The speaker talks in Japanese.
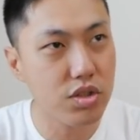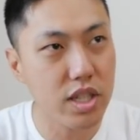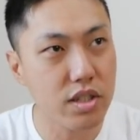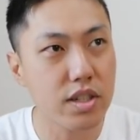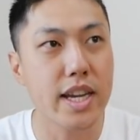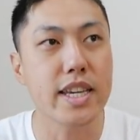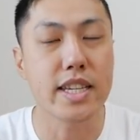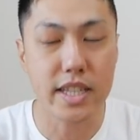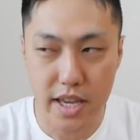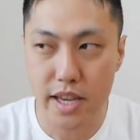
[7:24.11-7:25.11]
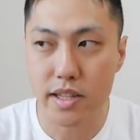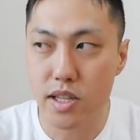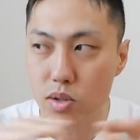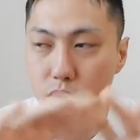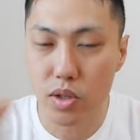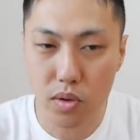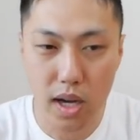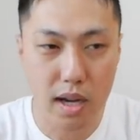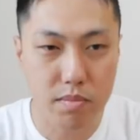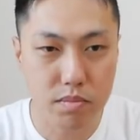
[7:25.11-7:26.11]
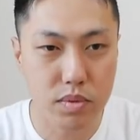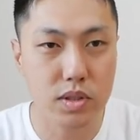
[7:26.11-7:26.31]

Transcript: 人ぐらいいてでそれの半